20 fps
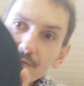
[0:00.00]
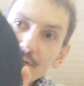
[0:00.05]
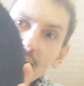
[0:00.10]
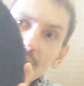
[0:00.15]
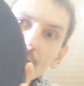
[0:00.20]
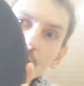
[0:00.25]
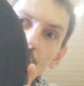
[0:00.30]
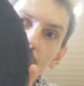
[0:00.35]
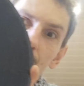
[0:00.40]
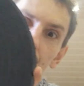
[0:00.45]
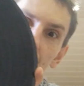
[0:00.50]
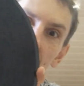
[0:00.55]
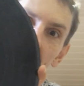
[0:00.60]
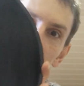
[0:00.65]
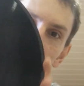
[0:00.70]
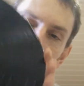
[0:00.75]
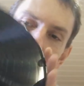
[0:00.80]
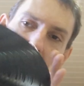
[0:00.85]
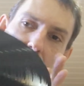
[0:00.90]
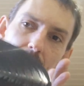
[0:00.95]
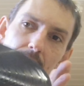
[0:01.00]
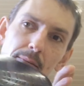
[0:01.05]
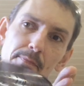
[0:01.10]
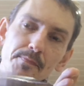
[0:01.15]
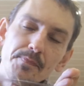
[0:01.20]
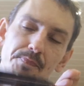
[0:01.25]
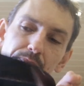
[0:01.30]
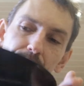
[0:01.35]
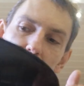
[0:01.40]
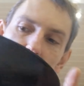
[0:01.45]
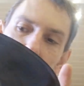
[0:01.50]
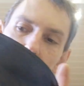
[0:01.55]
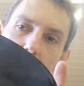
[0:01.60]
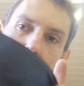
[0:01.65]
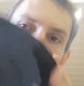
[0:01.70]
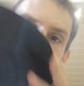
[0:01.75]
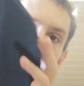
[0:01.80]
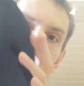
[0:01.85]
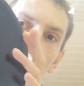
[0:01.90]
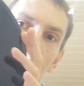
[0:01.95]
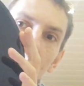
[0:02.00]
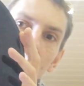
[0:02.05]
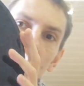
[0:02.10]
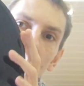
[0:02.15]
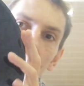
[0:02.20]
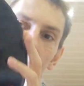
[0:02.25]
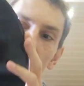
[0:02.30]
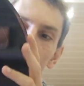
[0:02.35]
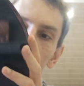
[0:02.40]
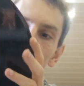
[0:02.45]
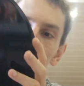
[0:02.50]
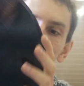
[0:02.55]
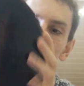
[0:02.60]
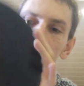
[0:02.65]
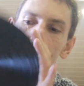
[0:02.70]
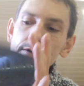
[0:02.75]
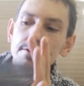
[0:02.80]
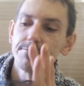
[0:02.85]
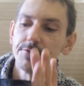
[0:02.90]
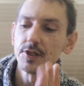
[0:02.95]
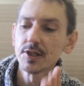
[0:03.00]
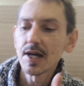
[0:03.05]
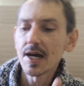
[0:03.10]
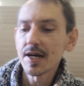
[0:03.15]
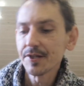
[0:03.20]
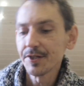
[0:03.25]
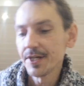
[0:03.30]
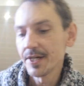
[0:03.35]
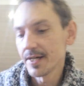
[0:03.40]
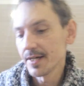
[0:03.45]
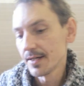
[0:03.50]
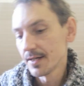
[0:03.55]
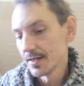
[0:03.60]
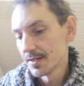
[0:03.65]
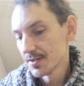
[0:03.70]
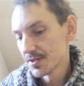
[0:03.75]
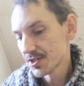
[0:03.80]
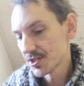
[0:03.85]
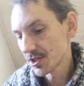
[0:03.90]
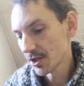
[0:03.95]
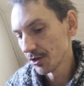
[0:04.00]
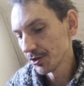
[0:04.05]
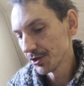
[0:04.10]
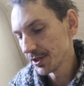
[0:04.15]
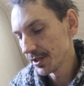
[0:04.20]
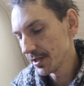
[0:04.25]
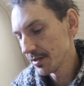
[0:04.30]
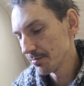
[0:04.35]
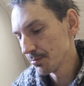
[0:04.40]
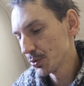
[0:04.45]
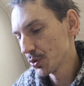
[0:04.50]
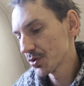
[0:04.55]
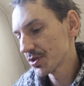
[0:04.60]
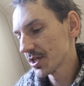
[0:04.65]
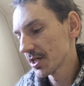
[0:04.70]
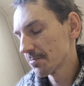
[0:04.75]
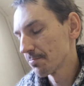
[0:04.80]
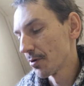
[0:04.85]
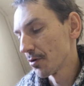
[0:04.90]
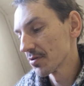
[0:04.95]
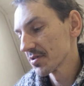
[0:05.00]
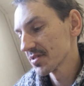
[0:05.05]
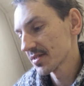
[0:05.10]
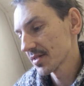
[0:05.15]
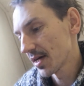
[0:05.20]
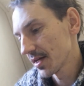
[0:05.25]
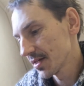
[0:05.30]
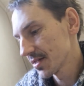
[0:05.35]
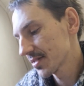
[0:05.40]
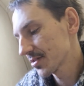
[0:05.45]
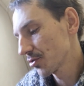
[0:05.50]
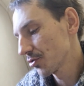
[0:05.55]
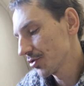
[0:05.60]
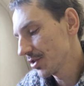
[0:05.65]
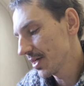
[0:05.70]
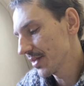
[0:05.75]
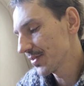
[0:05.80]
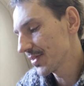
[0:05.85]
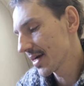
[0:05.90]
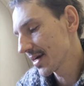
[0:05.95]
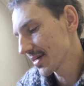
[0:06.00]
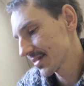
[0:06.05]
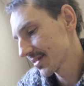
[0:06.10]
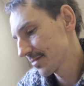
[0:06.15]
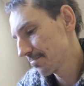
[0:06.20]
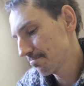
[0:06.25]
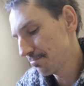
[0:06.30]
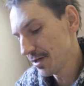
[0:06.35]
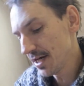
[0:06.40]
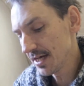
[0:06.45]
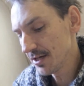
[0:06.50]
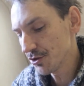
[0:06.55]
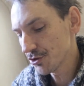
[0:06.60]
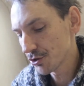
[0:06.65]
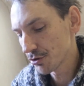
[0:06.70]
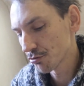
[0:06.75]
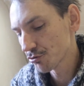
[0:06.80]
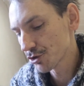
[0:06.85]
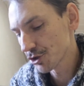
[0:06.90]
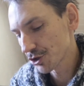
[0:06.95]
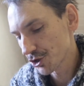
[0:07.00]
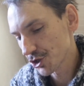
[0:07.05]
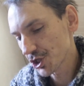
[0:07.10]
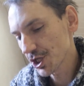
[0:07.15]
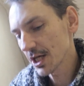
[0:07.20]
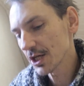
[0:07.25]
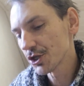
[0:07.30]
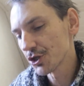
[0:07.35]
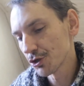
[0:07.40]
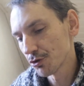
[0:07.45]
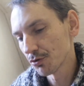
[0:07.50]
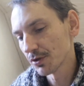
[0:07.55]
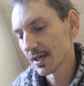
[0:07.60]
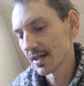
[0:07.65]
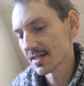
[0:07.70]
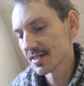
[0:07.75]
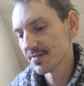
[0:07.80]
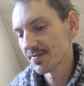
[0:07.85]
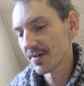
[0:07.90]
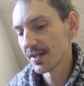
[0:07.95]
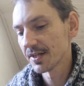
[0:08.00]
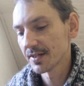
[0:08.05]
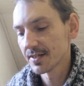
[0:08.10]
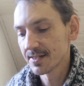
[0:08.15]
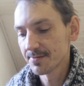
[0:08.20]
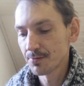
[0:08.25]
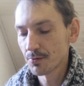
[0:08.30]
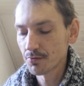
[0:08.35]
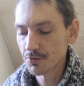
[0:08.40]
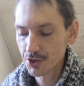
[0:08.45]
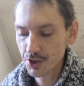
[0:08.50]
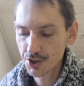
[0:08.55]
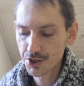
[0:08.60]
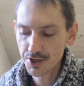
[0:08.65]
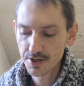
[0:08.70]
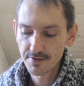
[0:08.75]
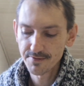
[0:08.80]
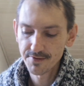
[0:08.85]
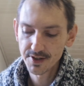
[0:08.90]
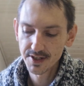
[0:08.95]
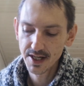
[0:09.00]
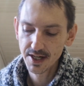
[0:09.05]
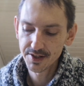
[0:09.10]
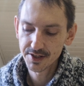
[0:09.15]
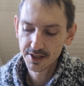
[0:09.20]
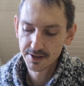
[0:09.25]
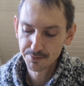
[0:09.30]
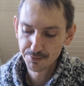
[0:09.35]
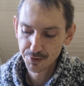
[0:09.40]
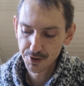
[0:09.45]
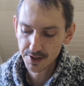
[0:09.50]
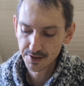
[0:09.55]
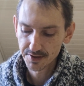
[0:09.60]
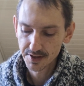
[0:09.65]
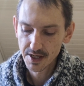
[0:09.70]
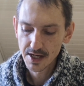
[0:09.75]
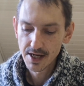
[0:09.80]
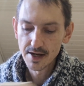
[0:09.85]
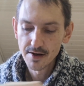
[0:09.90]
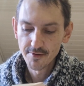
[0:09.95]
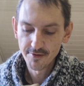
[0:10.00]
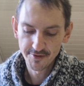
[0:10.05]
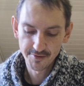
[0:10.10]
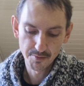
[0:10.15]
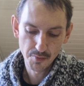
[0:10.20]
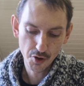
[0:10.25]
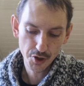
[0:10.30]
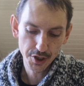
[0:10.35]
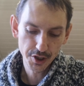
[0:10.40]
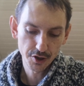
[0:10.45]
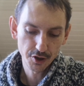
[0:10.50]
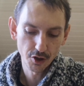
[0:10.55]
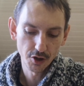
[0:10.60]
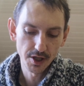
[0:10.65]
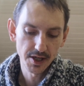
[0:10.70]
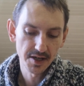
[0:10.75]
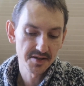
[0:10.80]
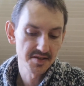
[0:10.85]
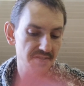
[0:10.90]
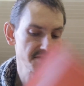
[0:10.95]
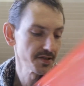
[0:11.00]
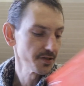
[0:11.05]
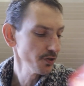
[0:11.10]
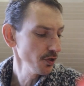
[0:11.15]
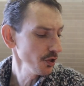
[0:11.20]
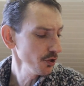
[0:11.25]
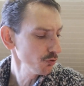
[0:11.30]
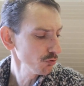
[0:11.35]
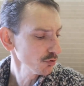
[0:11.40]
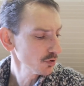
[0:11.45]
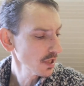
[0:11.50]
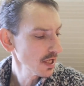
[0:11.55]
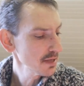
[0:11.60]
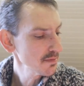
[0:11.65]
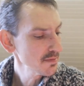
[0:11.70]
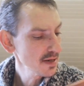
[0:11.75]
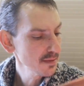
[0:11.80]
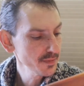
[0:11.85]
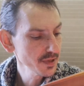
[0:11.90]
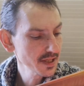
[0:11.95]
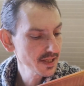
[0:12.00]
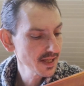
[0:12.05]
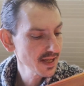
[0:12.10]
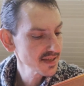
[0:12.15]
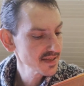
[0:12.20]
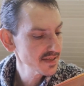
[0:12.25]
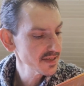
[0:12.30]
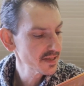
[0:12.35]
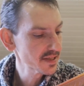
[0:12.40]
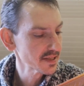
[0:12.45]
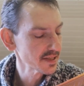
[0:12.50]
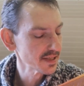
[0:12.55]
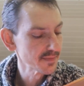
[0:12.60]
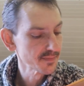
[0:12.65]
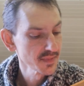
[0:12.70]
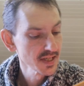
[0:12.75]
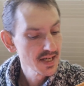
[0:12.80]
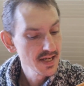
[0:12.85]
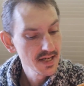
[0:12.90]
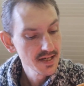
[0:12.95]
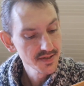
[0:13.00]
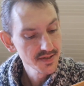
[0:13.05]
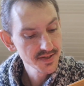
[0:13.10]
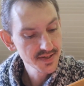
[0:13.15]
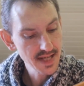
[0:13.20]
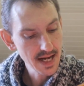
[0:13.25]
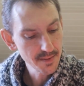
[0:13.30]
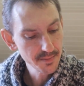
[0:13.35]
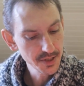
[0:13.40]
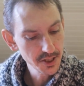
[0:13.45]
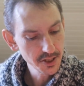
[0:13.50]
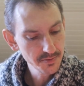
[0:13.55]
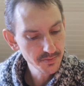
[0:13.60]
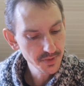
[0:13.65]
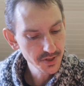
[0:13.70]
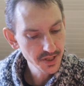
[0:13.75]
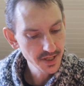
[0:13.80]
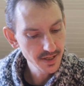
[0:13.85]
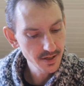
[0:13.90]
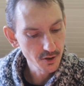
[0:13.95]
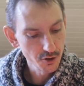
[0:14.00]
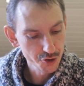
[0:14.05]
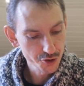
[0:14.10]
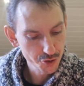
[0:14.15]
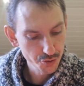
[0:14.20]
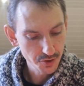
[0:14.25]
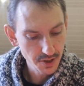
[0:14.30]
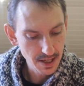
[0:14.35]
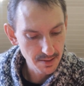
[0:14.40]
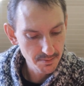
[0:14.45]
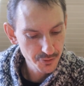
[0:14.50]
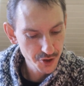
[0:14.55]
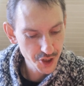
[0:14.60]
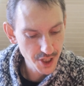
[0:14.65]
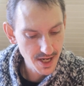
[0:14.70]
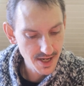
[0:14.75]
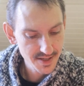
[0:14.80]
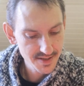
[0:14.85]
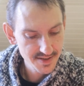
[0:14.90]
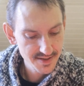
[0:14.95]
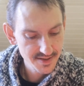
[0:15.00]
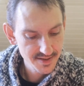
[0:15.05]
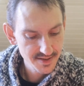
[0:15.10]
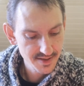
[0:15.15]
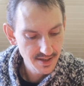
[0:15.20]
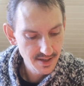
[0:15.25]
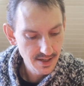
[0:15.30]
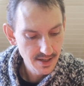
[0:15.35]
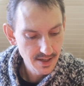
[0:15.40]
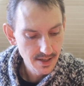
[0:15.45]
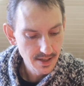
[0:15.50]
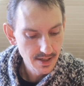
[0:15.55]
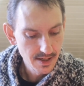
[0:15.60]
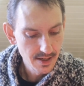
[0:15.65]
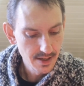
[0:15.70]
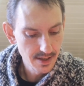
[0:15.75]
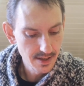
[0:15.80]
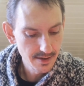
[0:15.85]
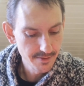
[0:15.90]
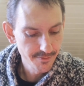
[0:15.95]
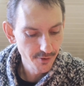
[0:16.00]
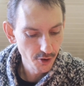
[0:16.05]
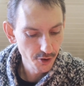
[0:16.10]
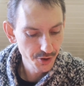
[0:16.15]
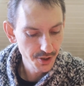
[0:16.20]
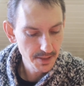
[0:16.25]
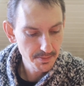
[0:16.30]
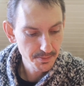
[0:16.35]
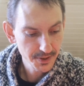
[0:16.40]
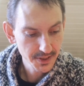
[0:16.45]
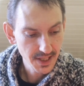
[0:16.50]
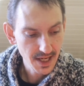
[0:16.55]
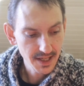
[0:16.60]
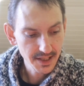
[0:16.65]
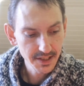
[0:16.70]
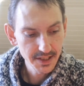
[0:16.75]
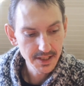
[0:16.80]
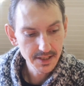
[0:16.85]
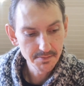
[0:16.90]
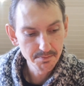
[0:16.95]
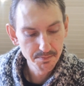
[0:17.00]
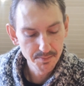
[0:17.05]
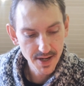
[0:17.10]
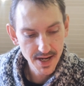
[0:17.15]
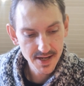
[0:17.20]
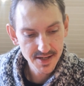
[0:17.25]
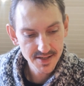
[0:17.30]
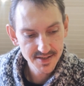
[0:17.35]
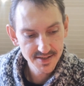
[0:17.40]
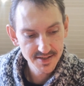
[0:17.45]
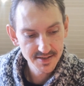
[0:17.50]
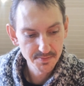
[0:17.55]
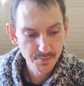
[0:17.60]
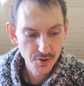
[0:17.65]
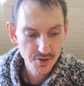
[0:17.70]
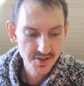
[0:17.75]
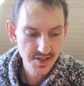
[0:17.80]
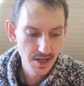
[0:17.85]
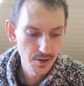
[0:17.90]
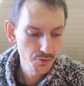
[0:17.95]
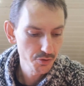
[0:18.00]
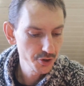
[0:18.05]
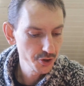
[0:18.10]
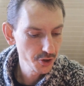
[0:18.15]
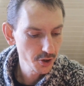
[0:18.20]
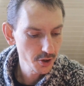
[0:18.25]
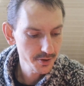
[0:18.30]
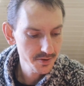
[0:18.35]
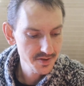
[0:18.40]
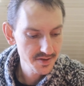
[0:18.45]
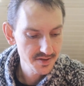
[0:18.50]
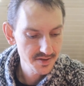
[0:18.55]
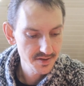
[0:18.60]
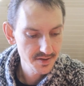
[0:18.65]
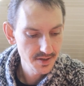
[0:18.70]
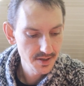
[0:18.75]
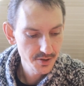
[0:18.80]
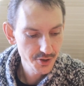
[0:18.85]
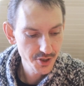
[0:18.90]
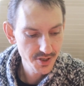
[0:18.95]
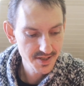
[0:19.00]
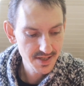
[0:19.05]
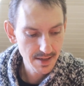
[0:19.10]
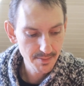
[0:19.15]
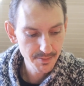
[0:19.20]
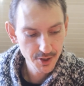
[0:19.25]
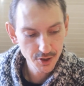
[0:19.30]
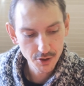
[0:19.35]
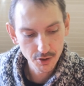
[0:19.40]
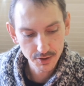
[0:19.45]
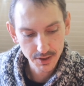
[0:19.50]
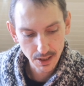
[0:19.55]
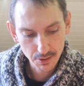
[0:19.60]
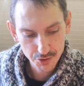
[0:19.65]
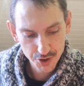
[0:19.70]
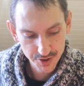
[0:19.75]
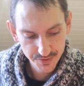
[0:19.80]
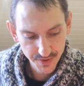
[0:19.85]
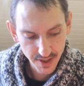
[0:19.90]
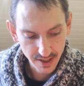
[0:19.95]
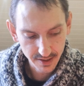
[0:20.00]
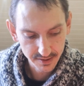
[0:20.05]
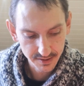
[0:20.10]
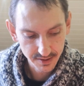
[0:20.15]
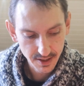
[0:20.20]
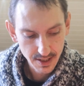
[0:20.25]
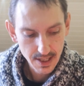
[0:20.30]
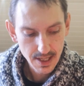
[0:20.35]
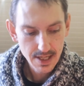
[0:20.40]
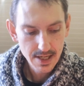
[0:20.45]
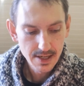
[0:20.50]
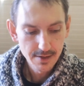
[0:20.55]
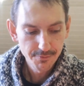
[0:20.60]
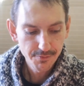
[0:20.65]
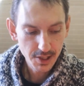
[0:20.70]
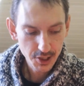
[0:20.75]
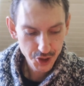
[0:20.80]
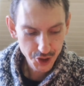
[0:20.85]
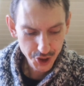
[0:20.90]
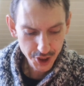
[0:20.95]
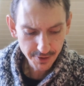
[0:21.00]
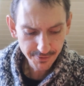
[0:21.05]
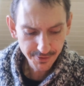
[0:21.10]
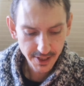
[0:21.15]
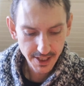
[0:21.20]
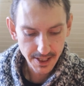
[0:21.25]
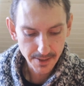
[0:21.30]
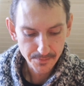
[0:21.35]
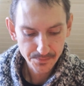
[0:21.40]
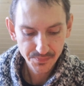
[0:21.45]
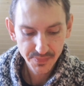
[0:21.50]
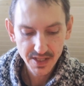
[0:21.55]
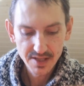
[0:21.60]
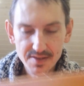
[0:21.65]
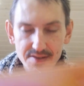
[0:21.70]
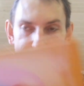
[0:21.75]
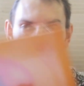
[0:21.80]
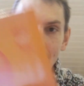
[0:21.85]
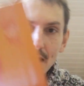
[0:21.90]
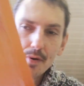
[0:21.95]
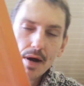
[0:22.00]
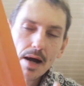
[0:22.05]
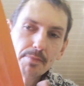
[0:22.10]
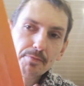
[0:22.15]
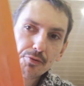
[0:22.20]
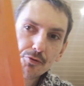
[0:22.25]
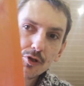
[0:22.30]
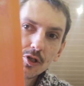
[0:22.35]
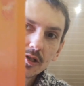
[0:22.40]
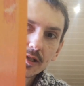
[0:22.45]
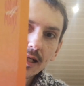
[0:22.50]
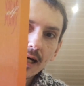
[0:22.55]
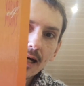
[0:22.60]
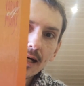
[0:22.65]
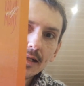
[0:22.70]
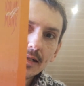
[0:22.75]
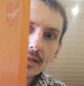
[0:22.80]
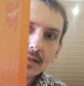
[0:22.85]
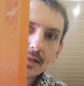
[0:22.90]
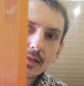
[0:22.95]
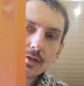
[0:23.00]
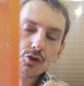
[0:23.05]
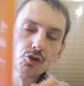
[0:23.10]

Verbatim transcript: Dwa kolory labela. E, wydanie Sony Music Polska. Jest to jedna z pięciu czy sześciu tak zwanych współcześnie wydanych płyt w mojej kolekcji. No i tutaj mamy klasykę. Zabij mnie, oszukam czas, e, wolne ptaki, bez, pocałuj noc, czy zamigotał świat. Właściwie cała płyta